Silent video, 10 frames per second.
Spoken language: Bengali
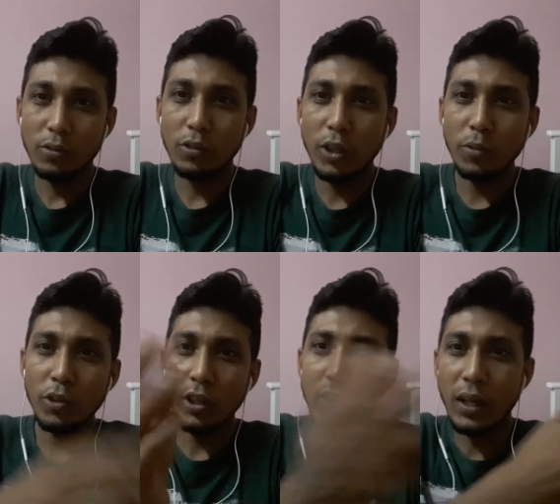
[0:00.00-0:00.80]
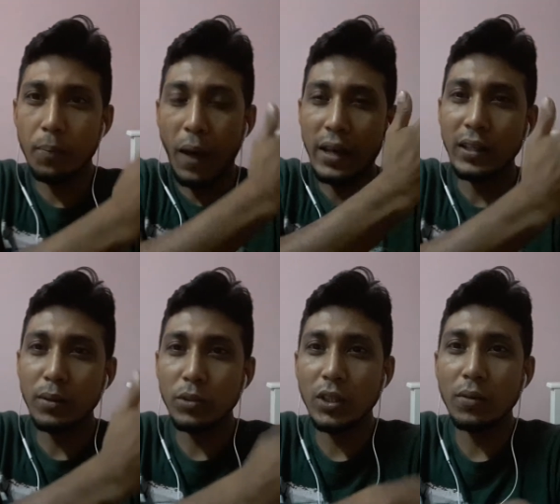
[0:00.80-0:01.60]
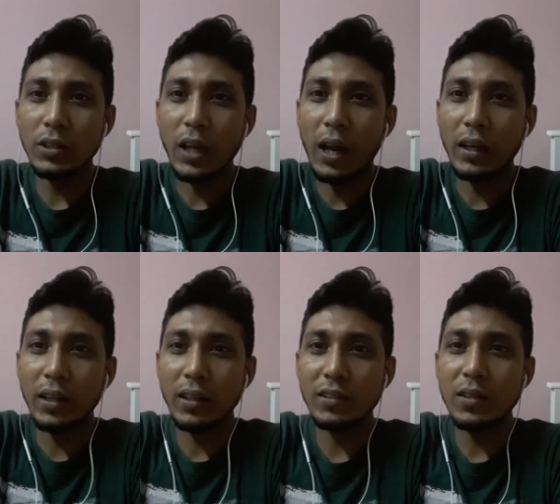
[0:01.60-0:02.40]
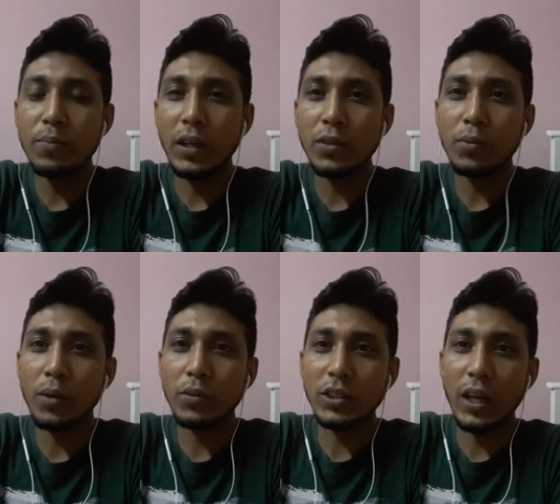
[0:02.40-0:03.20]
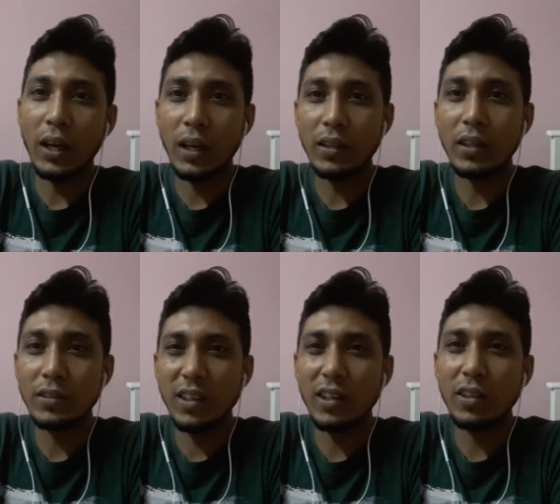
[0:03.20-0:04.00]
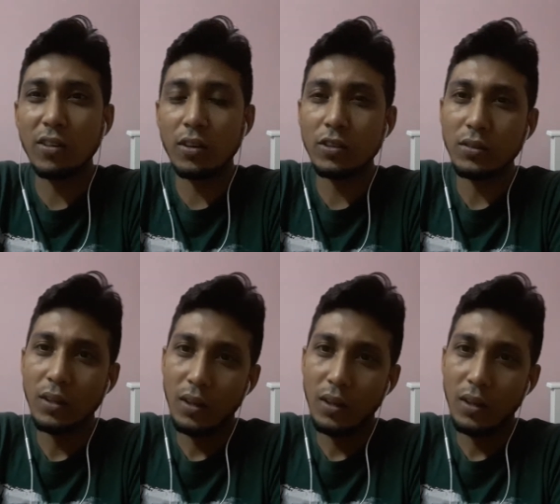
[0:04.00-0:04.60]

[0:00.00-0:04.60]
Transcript: তোদের মতন যারা পার্কে বসে বসে আড্ডা দাস সিপাই সিপাই বসে আড্ডা দাস ডেটিং করস